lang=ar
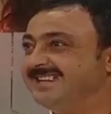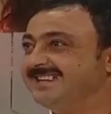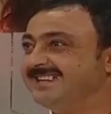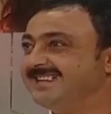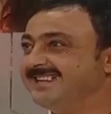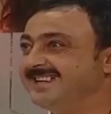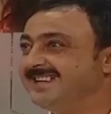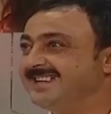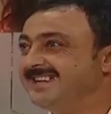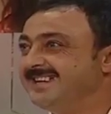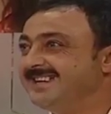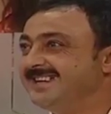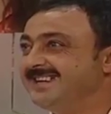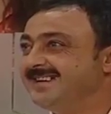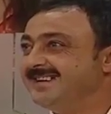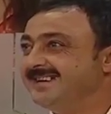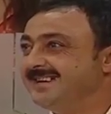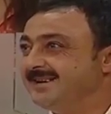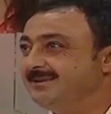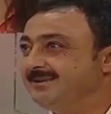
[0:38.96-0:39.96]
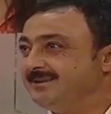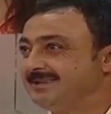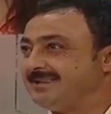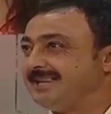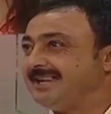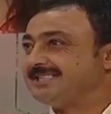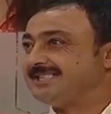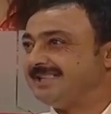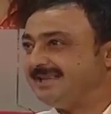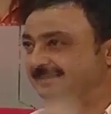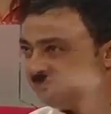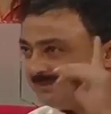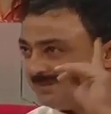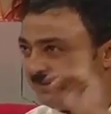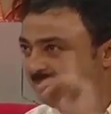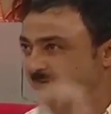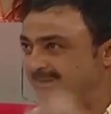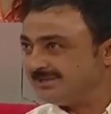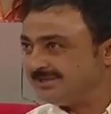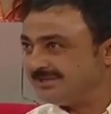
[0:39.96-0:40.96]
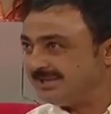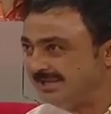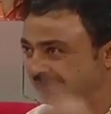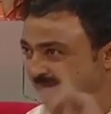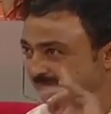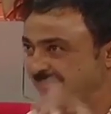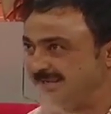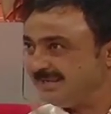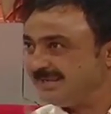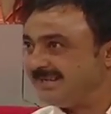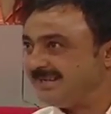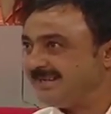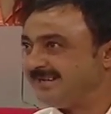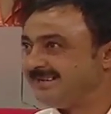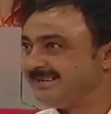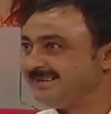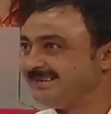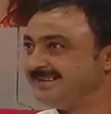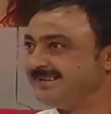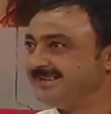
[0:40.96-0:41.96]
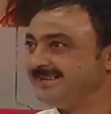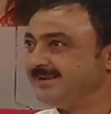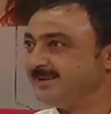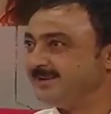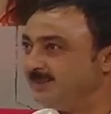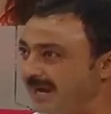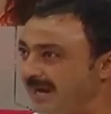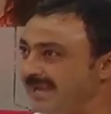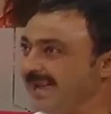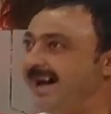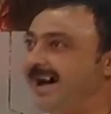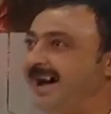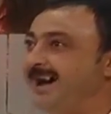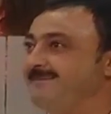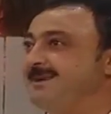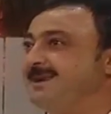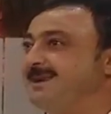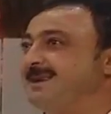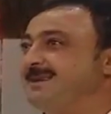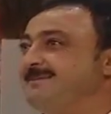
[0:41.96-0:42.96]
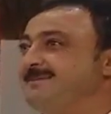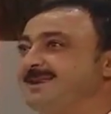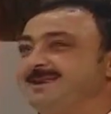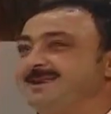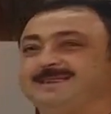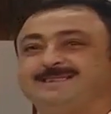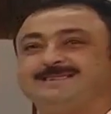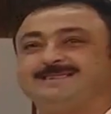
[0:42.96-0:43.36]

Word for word: والتاسع والتاسع مزوجة الكبيرة وهلا حامل كمان